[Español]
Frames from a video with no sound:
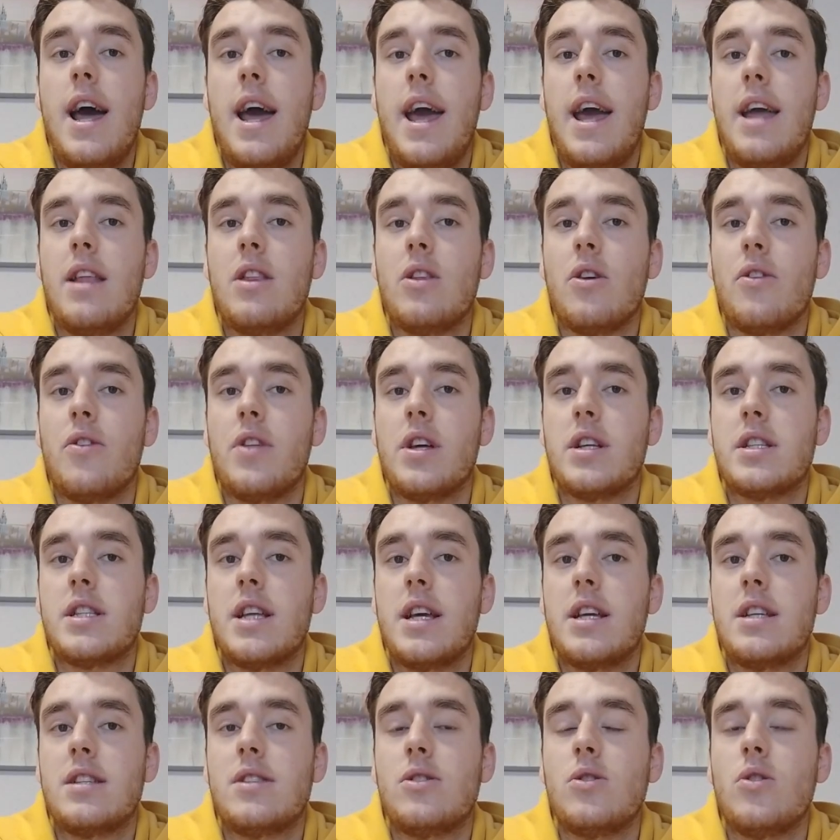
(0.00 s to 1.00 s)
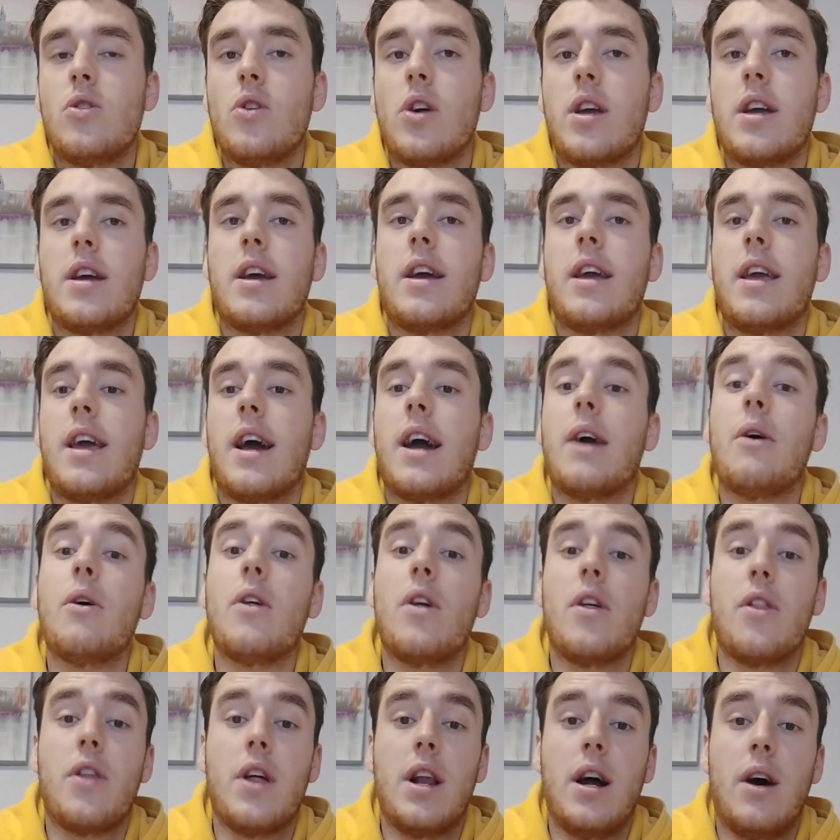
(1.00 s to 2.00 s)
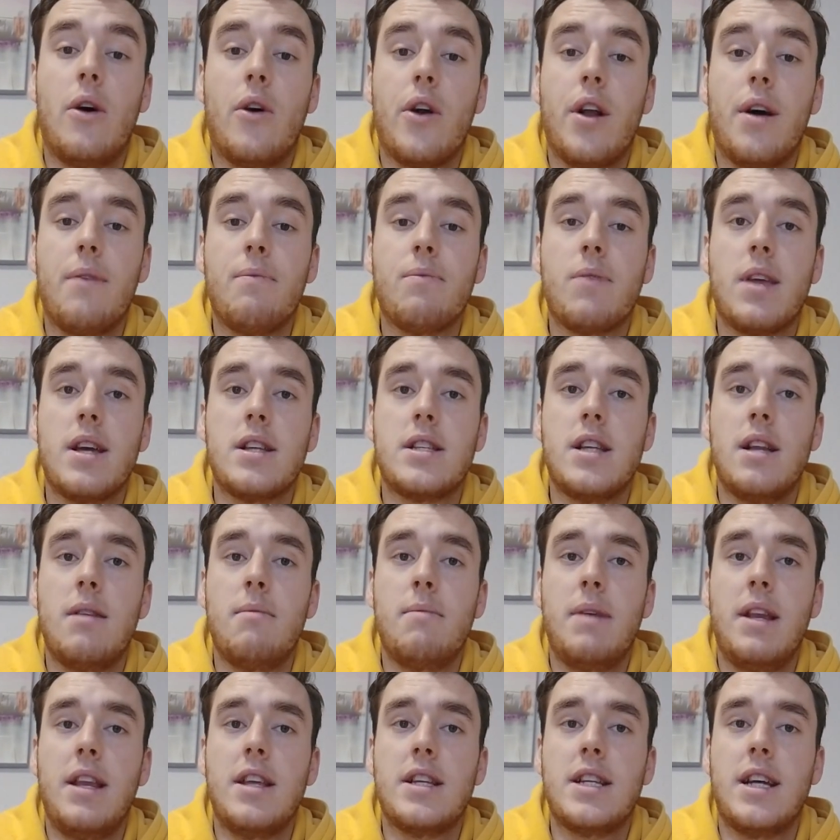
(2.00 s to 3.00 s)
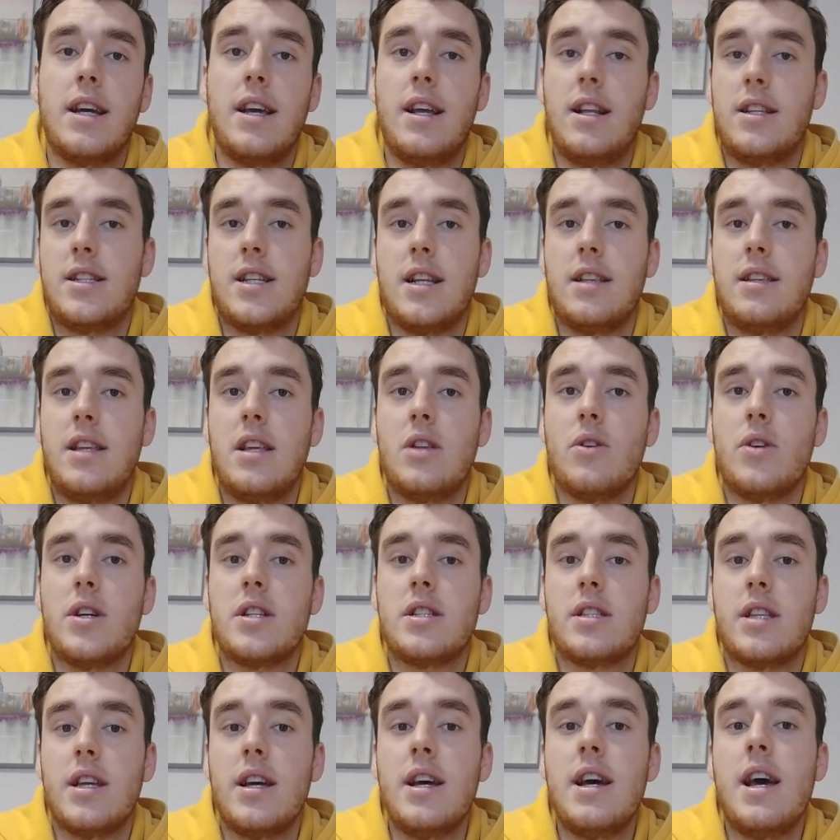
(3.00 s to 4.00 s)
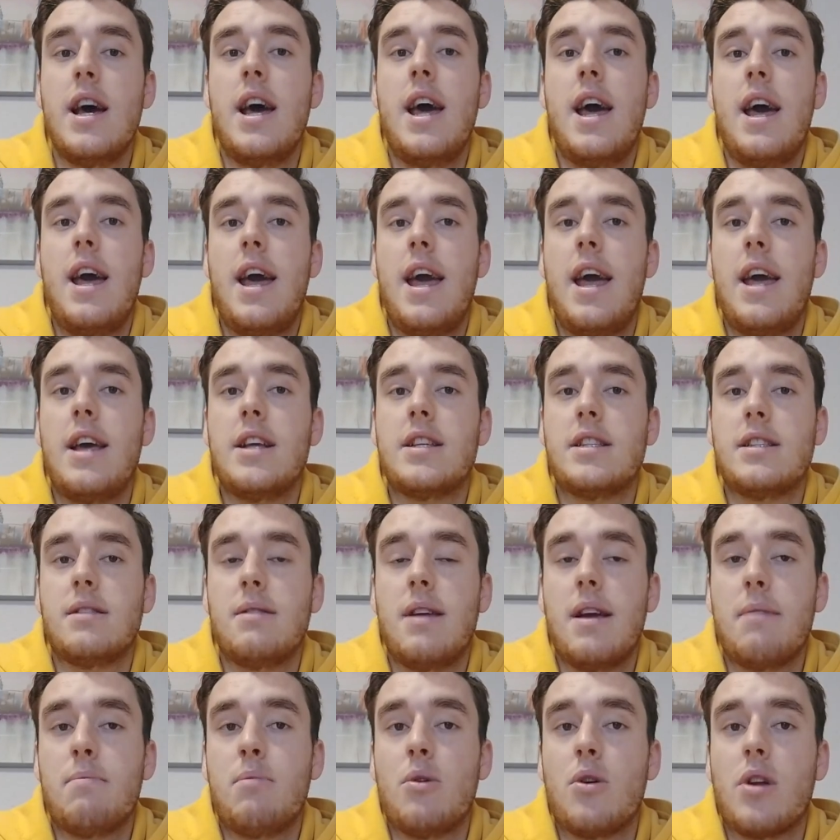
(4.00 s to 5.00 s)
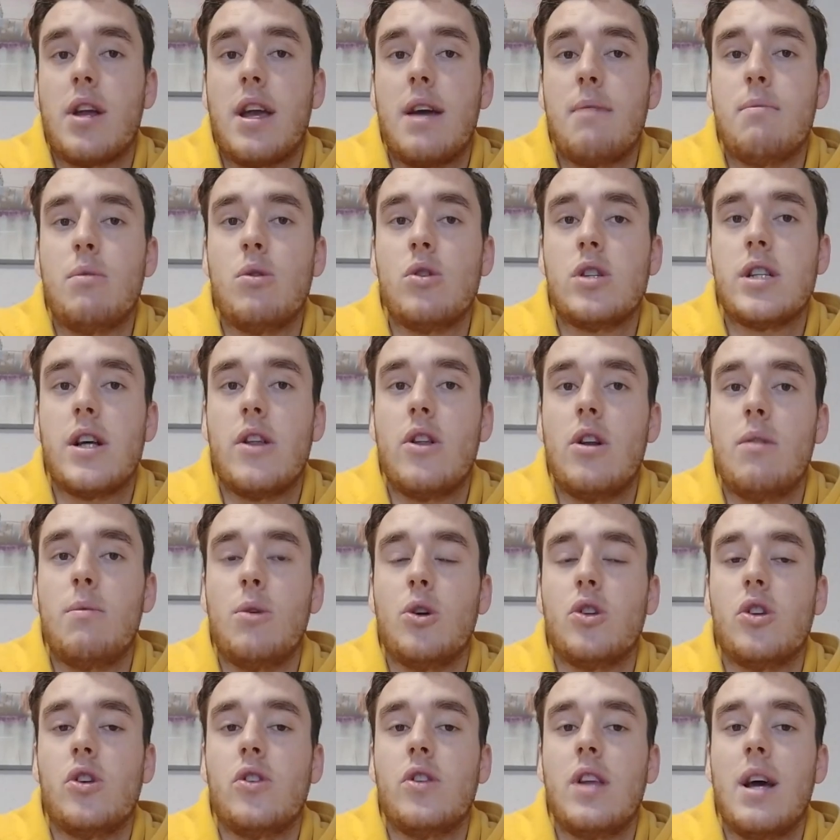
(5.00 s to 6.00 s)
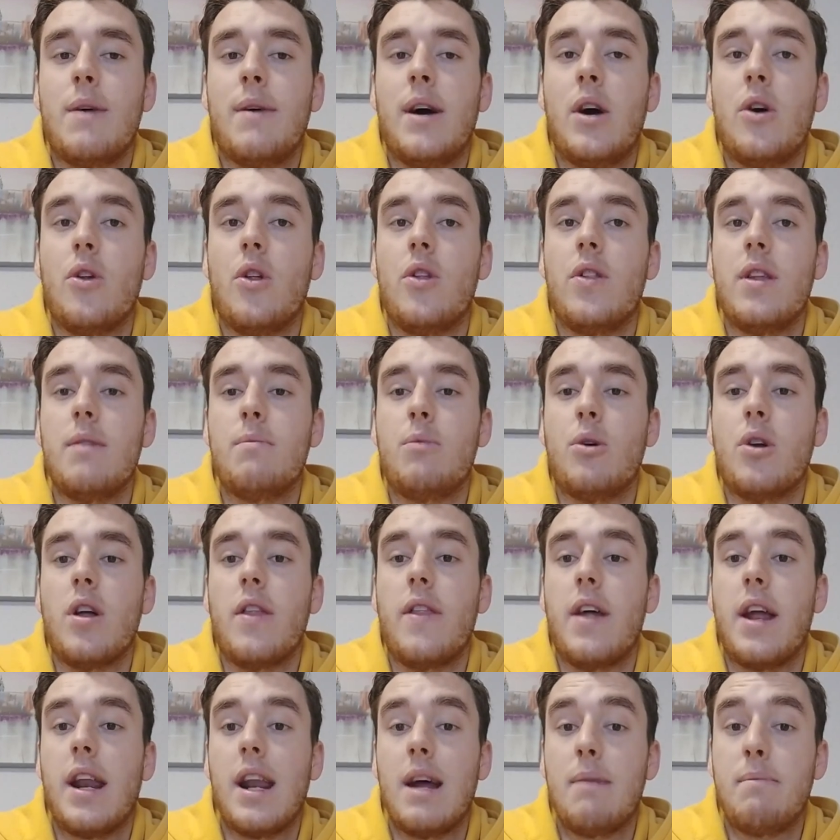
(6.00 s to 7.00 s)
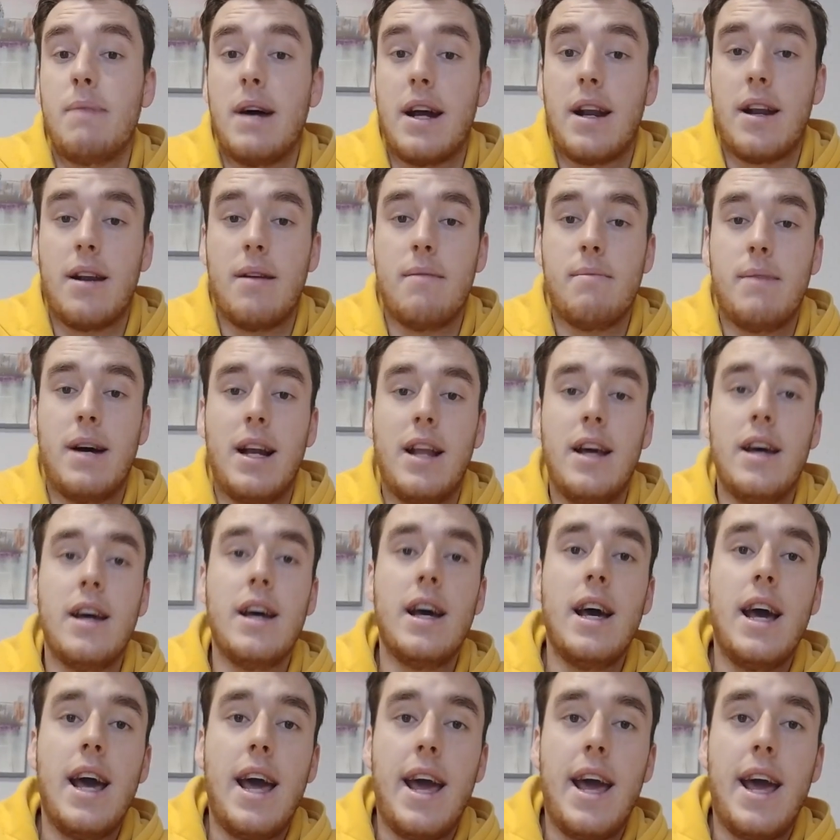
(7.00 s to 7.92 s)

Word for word: Entonces, esto que, acabo de hacer ahora, que es el mini el saltito este, es porque he pulsado el botón de abajo donde pone derrapar, ¿vale?